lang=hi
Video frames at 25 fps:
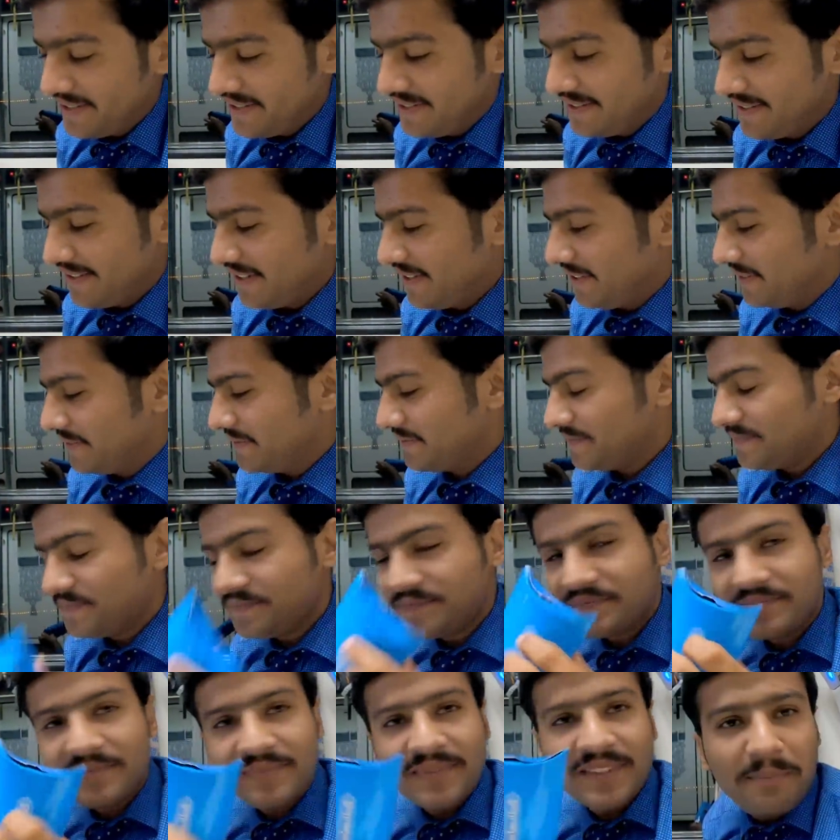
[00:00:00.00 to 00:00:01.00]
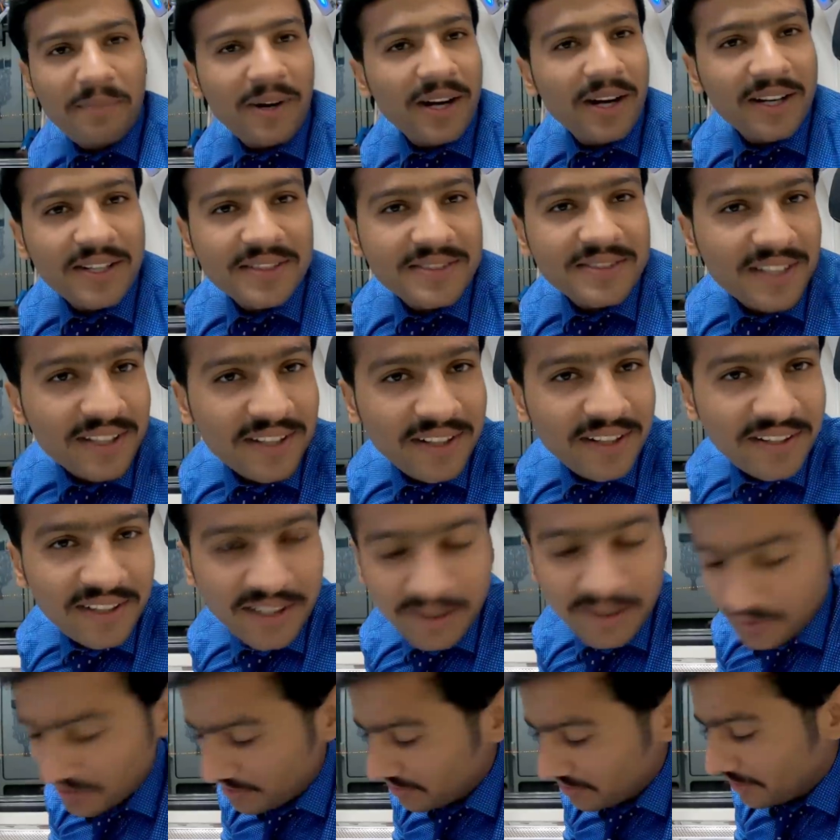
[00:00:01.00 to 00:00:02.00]
क्या चीज़ें हैं पाकिस्तानी
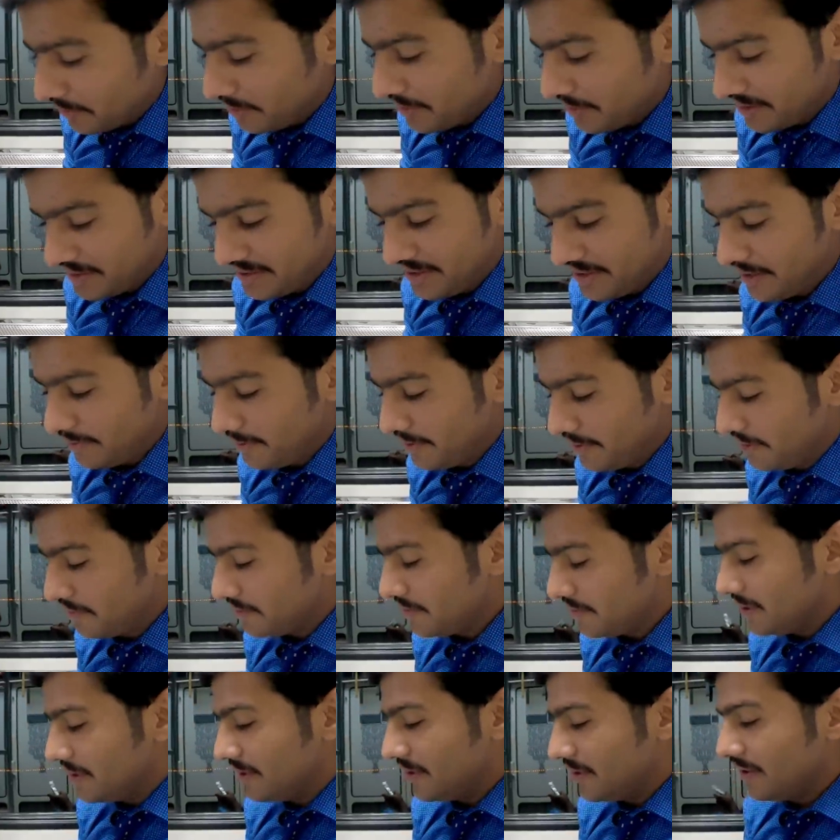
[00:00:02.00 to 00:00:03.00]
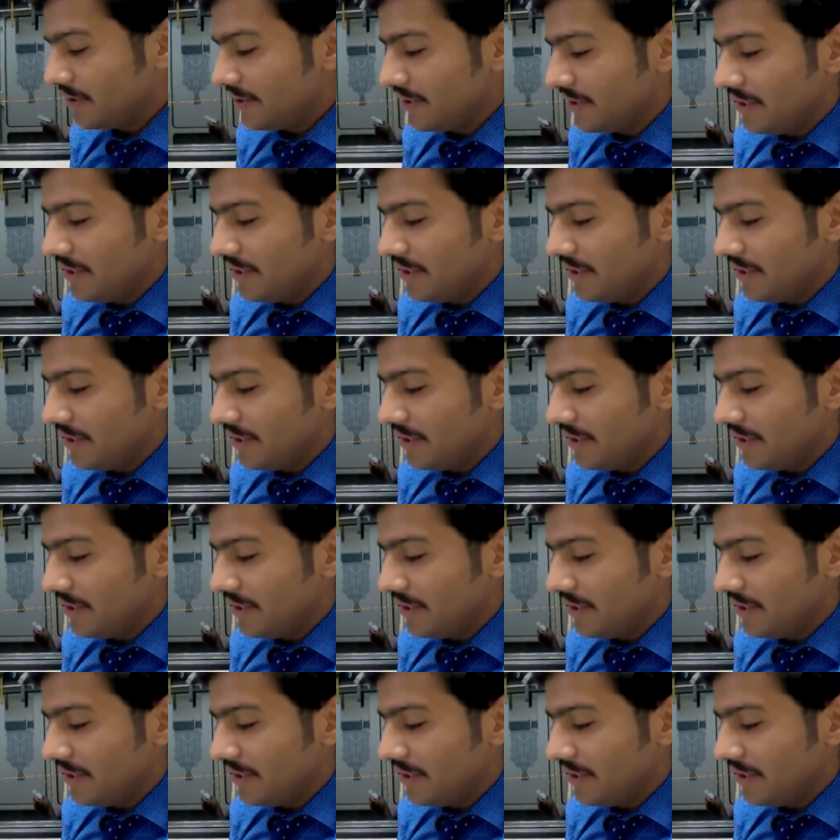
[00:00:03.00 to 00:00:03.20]
ट्रेन में तो कभी नसीब नहीं हुआ